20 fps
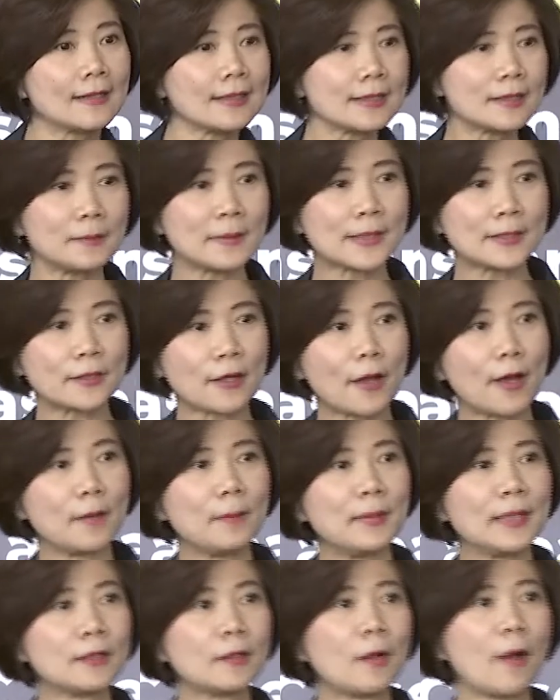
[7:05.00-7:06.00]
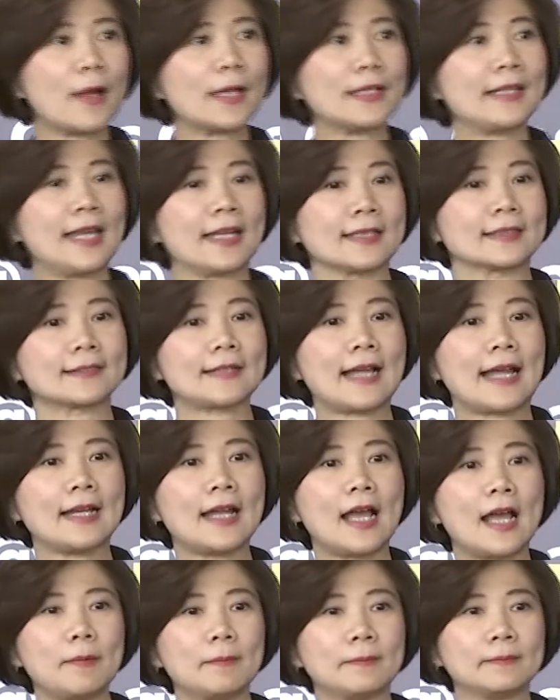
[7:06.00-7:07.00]
วก็จะไปจอย Bitcoin Tech
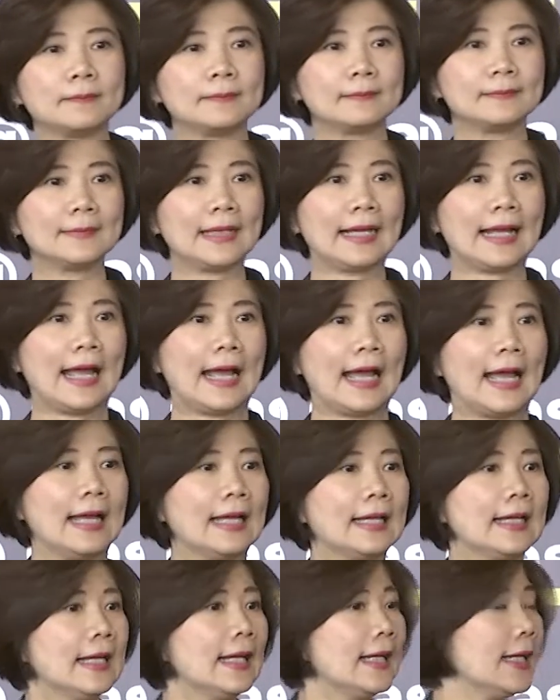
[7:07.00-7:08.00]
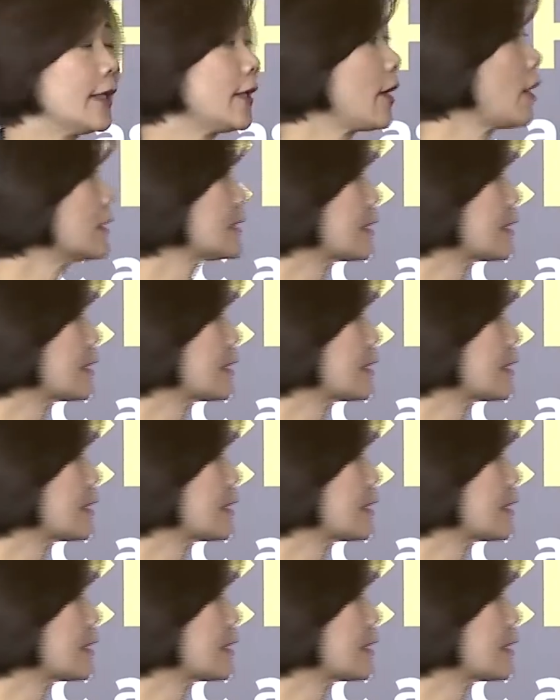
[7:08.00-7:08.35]
Startup นะคะแล้วนอก